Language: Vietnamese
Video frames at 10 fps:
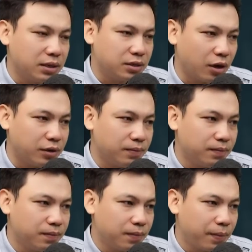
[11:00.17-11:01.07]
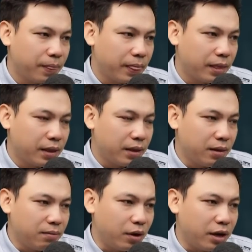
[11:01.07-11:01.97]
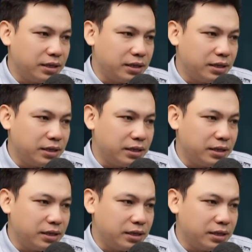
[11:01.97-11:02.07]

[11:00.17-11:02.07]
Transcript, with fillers: nói gắt: Không việc gì phải trả cả.